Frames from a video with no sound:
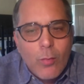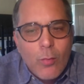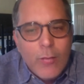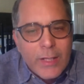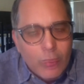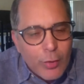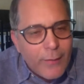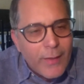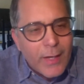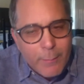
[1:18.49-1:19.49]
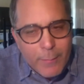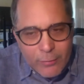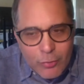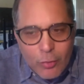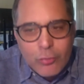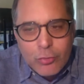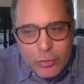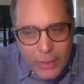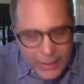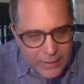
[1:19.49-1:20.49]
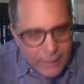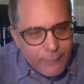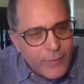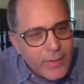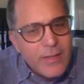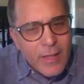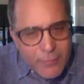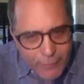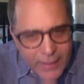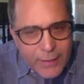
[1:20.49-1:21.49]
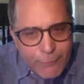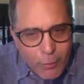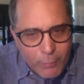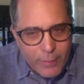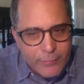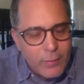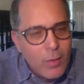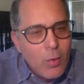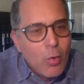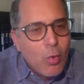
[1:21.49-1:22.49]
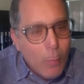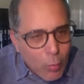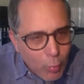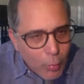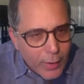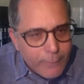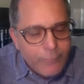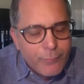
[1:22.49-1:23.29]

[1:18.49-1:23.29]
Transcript: una historia de represión sostenida y de diferentes formas, como ocurre